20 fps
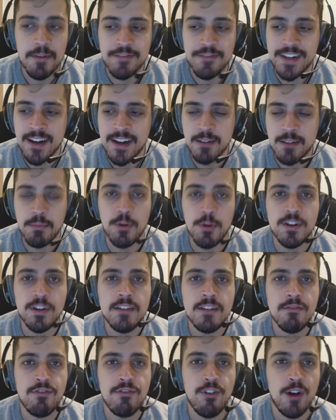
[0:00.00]
ficando um
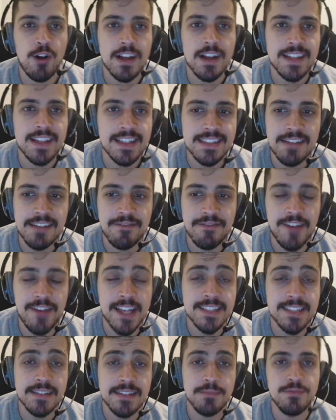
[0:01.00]
pouquinho fora dessa
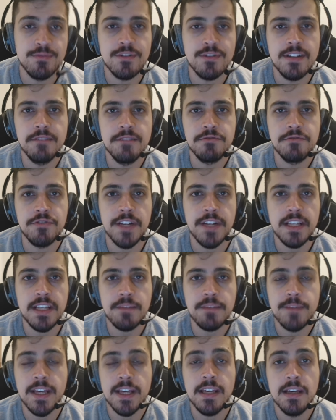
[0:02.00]
festa, porque o
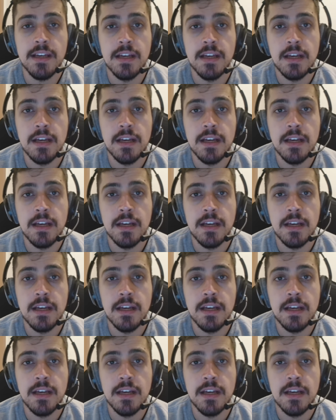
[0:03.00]
Drake May